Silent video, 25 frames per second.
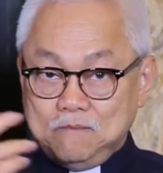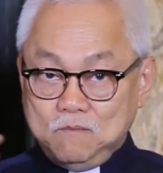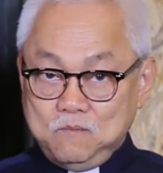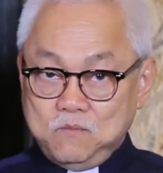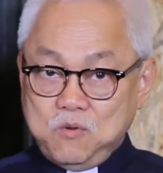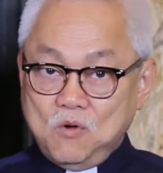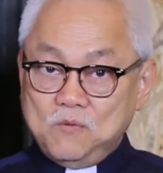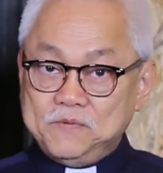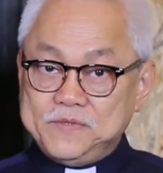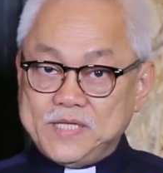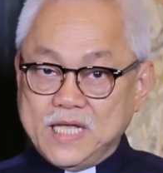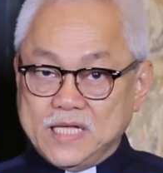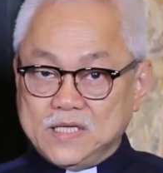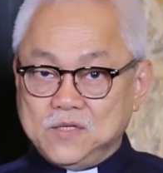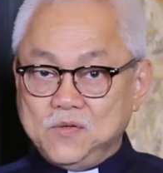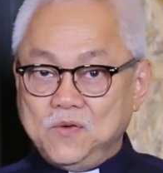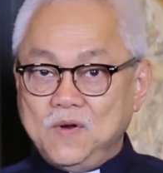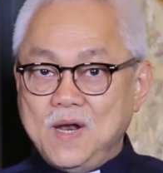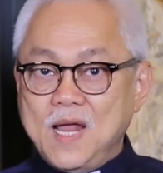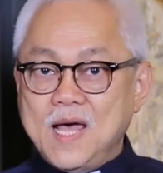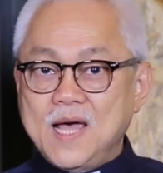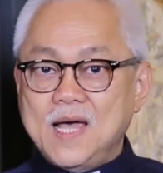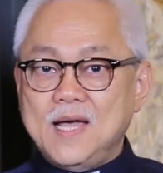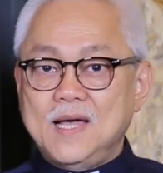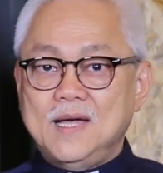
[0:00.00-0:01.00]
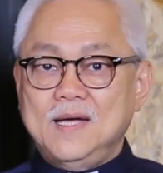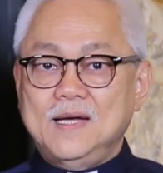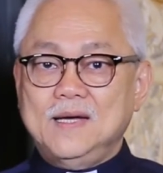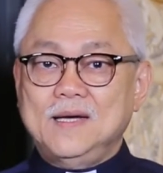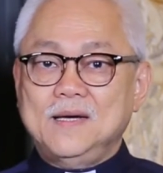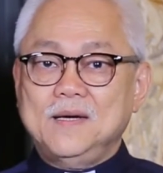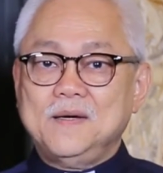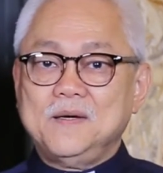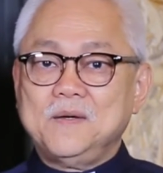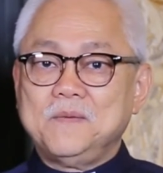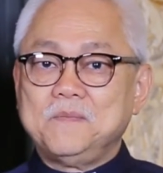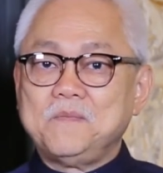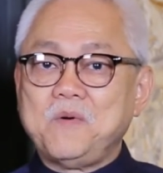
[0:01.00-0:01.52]
ผมเสร็จธุระ
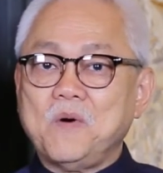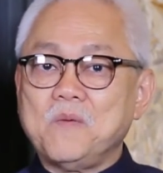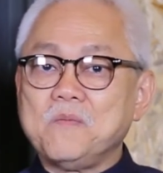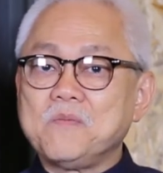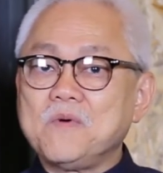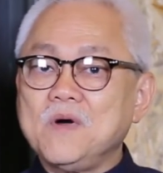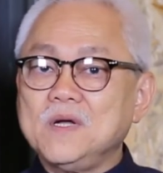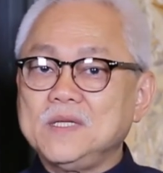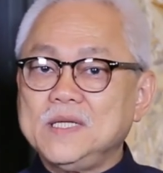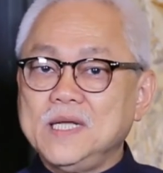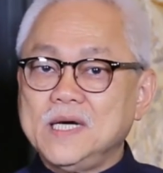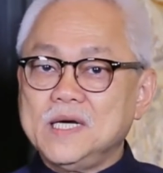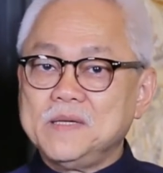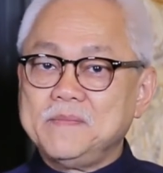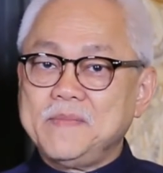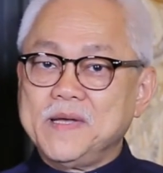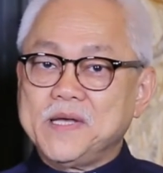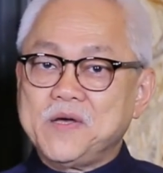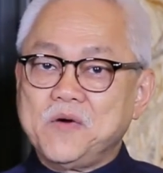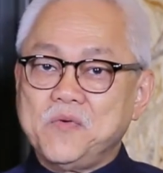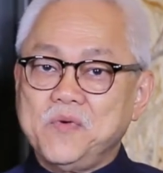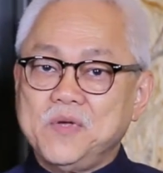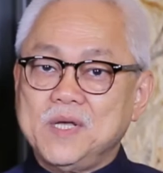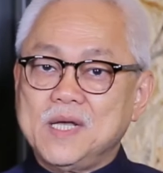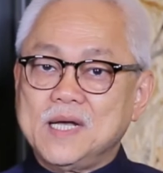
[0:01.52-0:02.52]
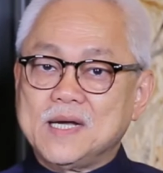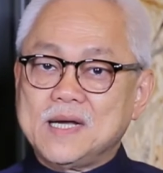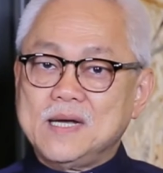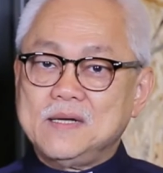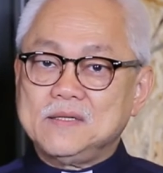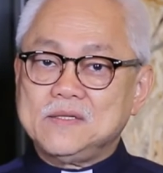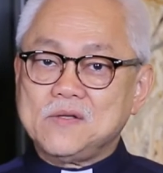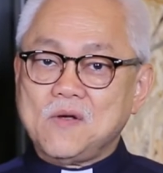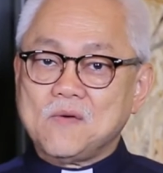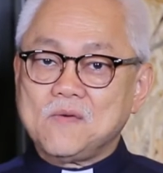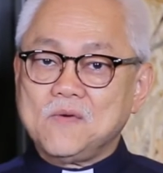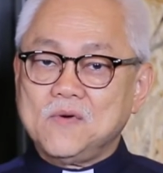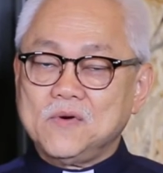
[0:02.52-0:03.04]
ผมก็เดินไปคุยกับเขา
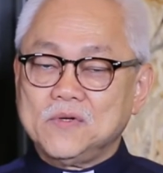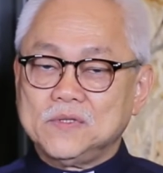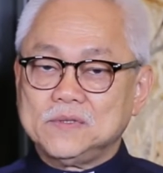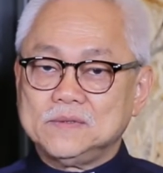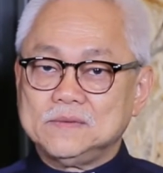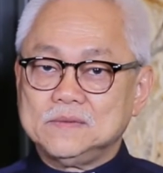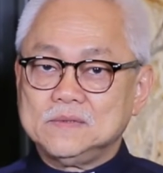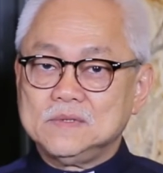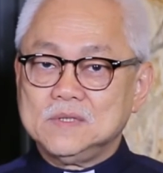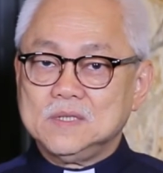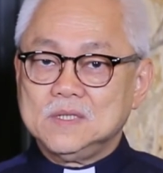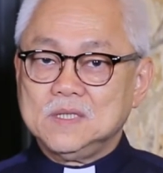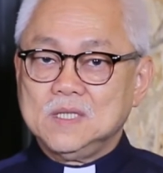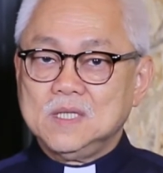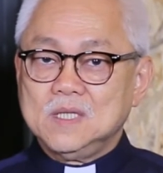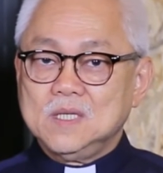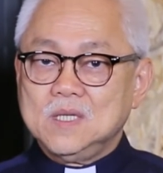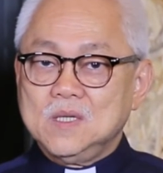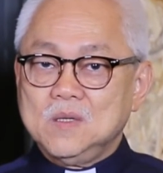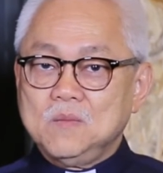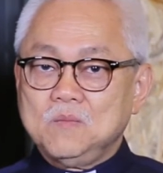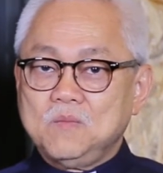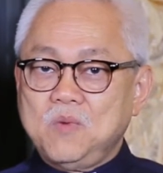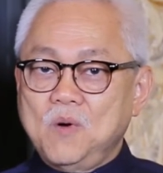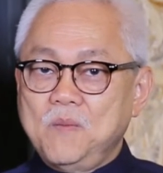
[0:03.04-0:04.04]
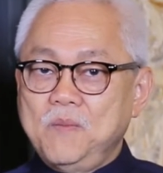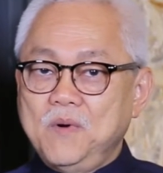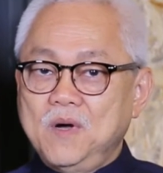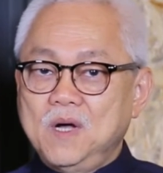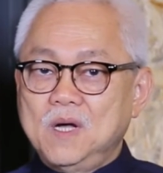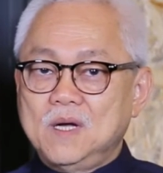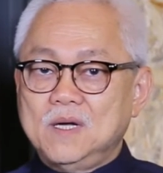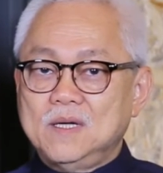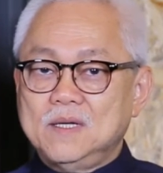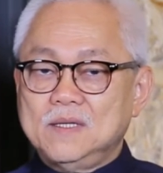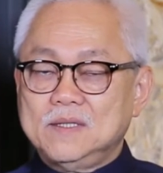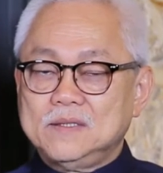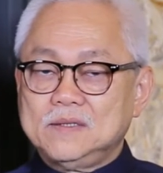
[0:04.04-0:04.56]
สองคน ผมบอก
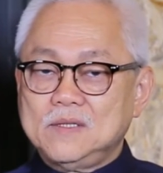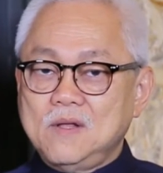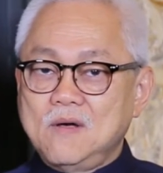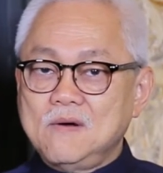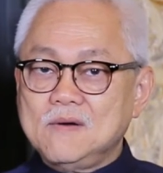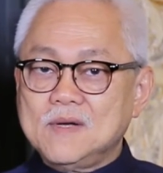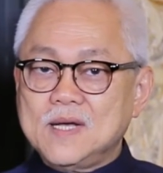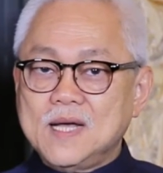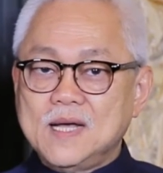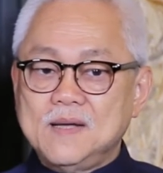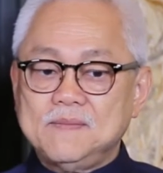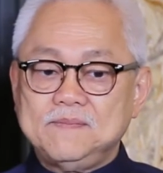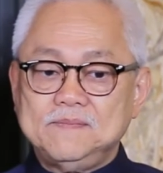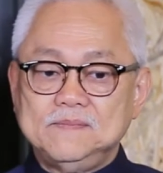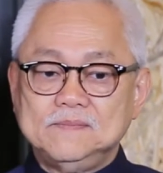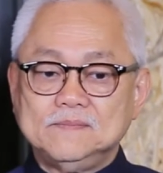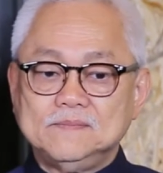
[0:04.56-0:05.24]
น้องครับ